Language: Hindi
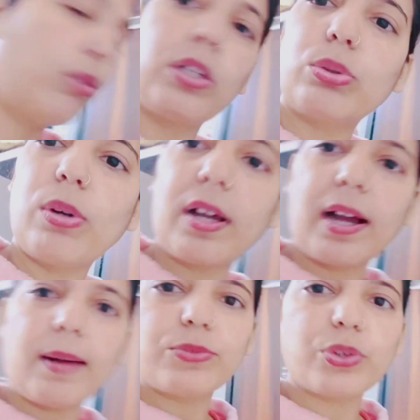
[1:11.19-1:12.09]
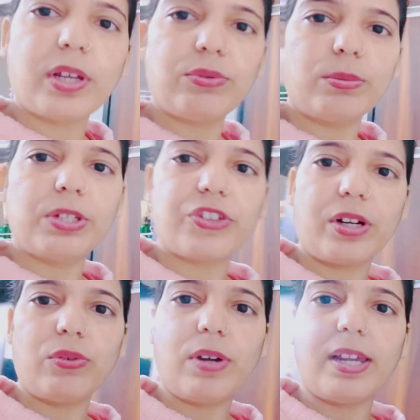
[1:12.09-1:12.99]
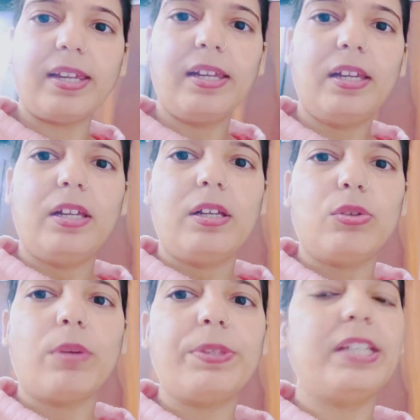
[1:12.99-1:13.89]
थोड़ा थोड़ा काम जो है वो बचा हुआ है तो